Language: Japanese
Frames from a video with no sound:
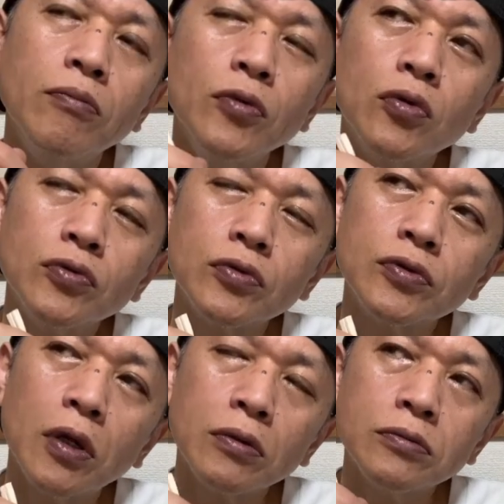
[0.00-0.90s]
明星
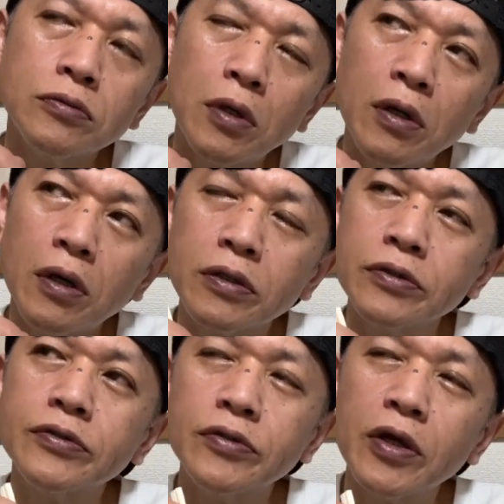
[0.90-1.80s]
さんはあれ
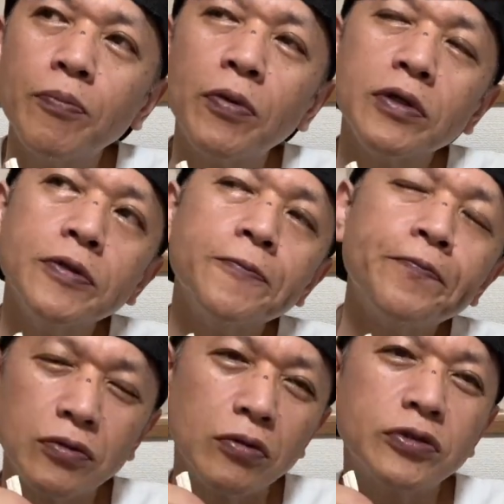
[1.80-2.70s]
ですね、やっぱり
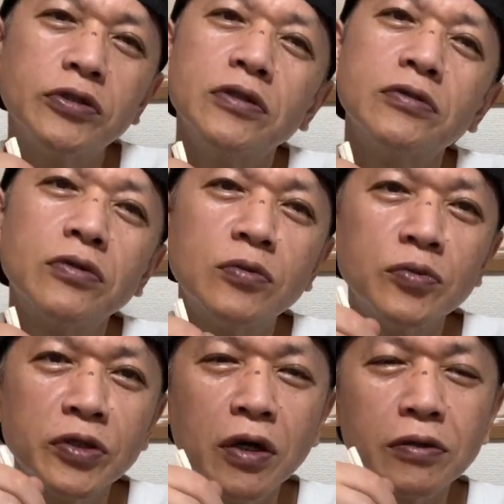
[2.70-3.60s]
ドシンと重
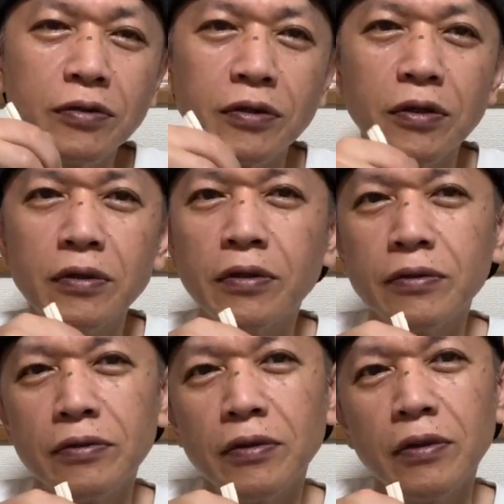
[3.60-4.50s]
みがある縦型っ
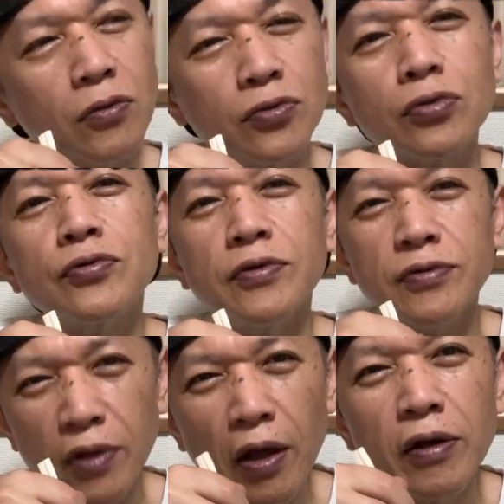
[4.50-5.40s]
てお上手で
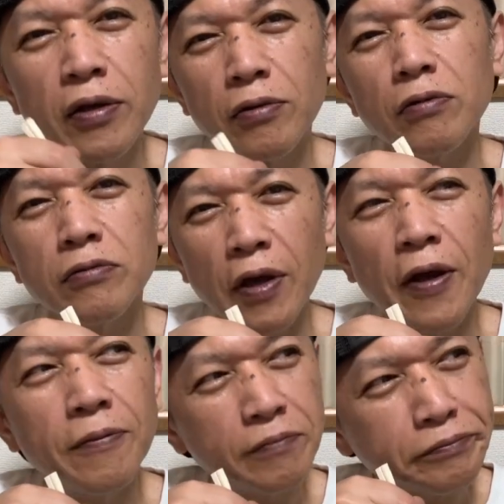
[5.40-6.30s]
すね。結構
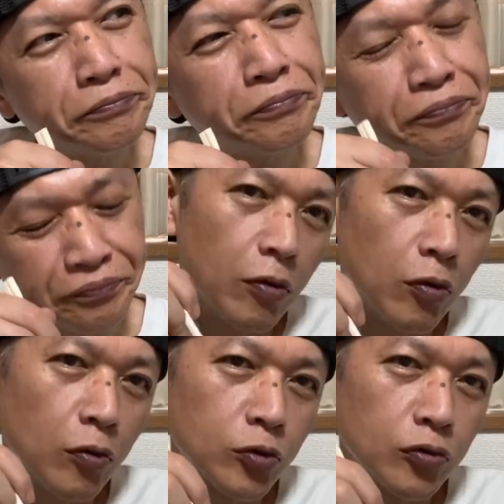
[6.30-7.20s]
ね。うん。今
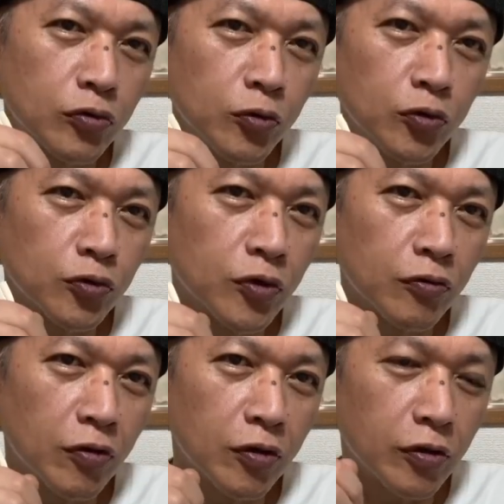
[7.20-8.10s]
後もちょっと明星さん
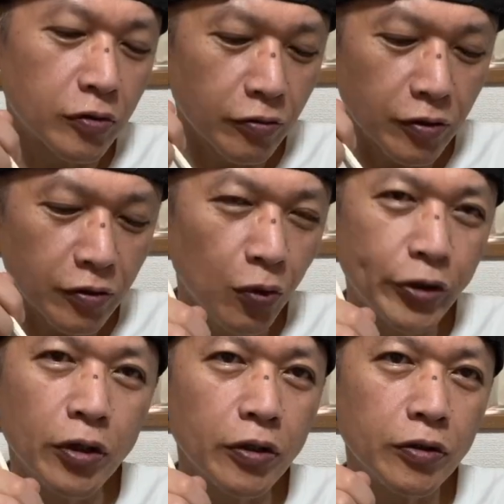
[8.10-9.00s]
の縦型は追い
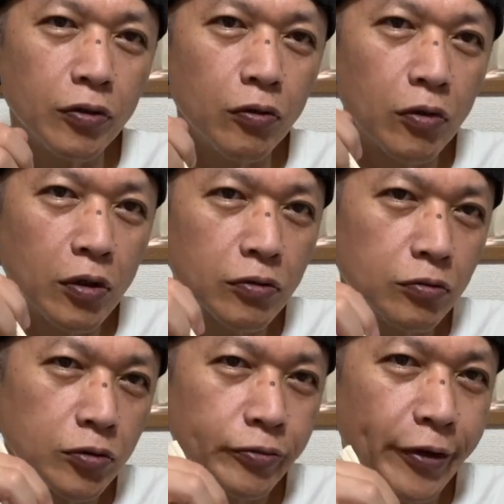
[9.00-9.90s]
かけていこうかな。
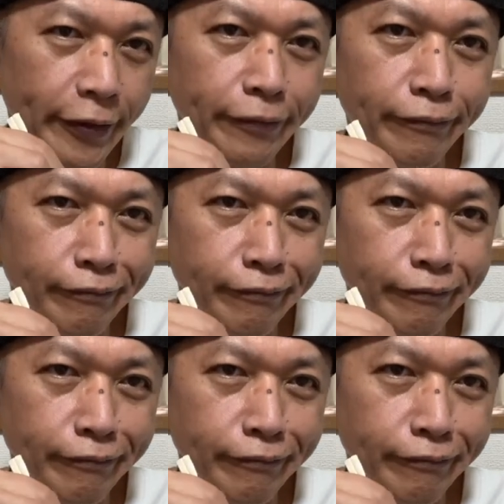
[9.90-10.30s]
はい。